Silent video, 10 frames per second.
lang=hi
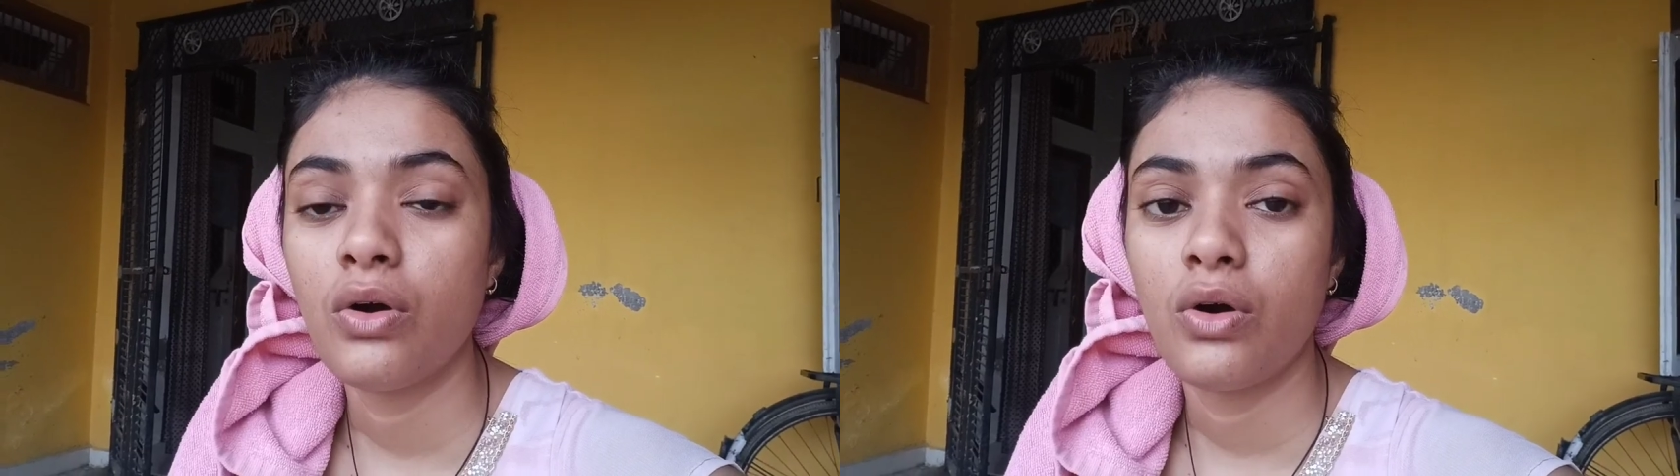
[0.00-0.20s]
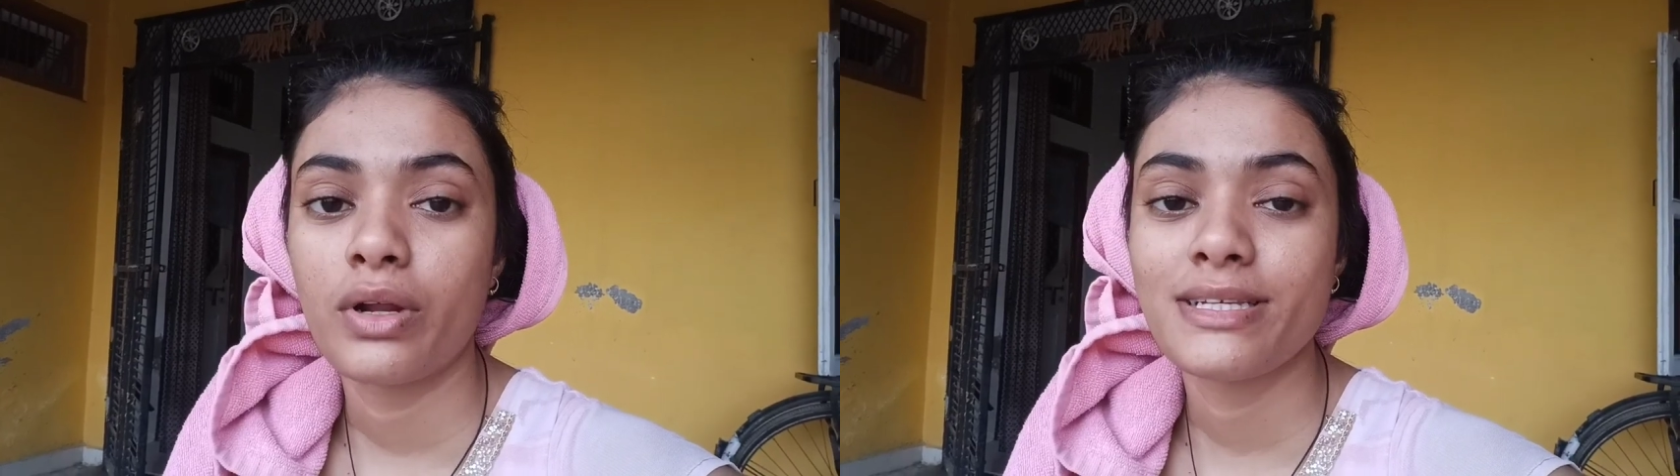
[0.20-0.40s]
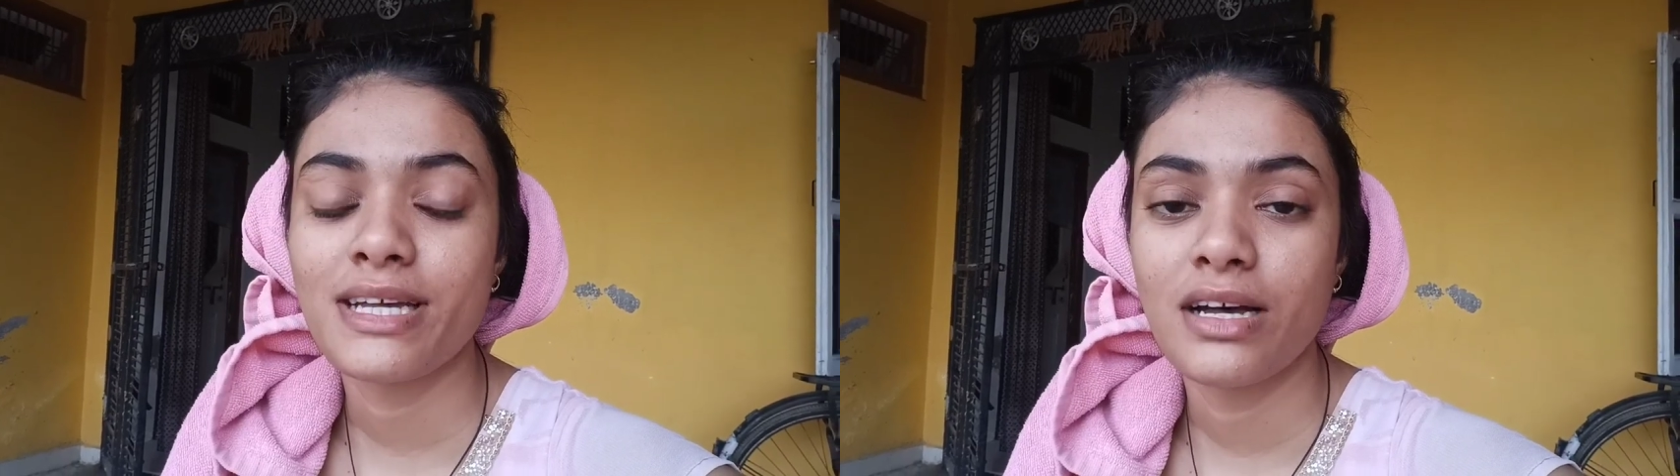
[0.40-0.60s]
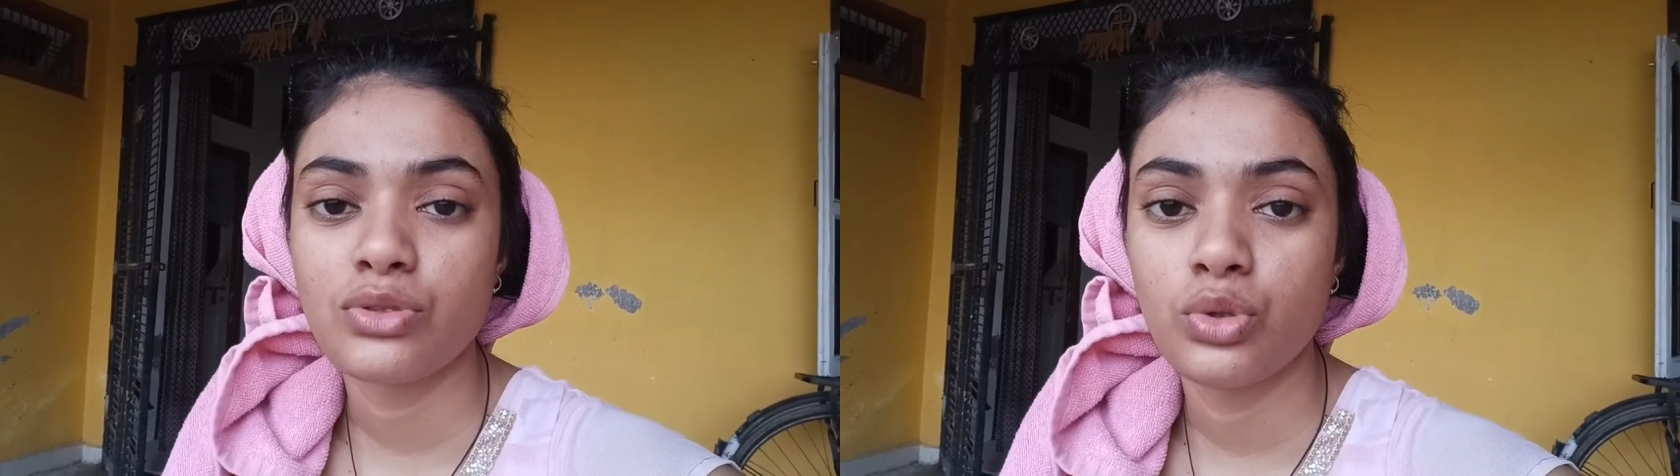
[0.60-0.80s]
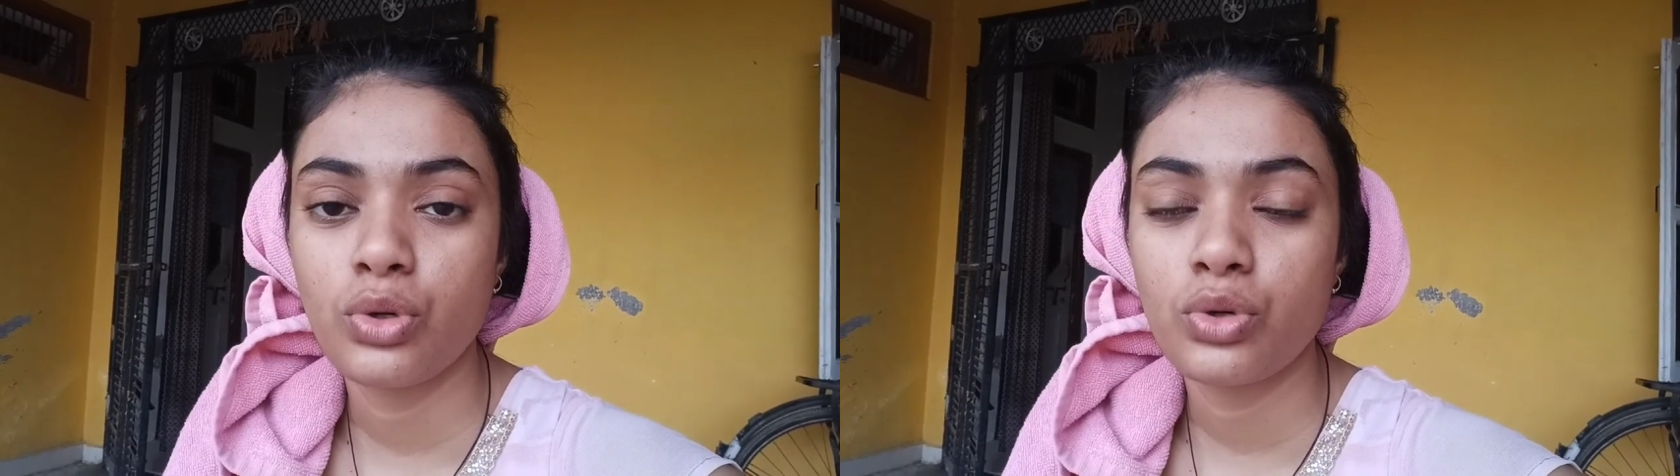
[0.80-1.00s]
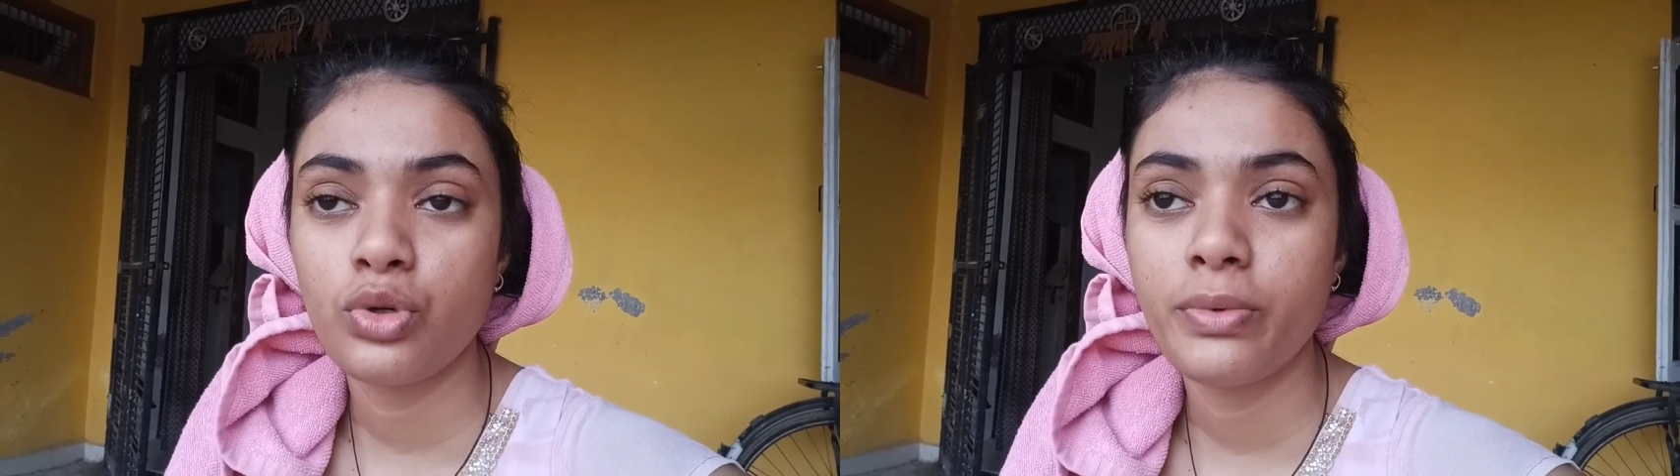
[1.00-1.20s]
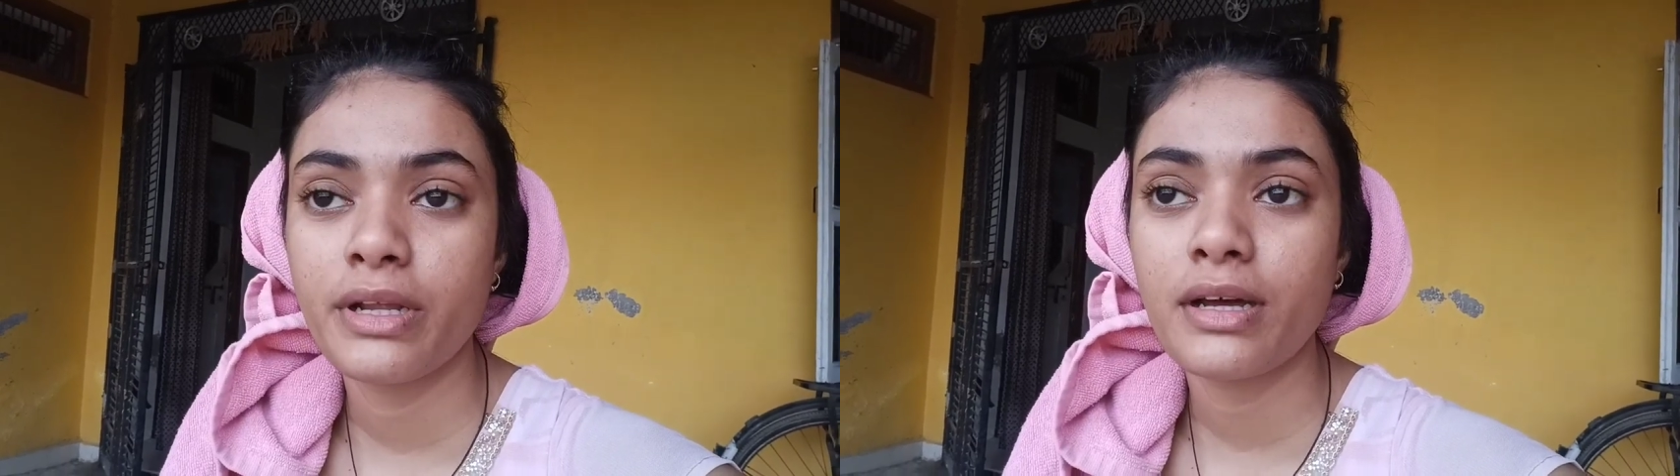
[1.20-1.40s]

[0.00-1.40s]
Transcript: और गैस आज दो अक्टूबर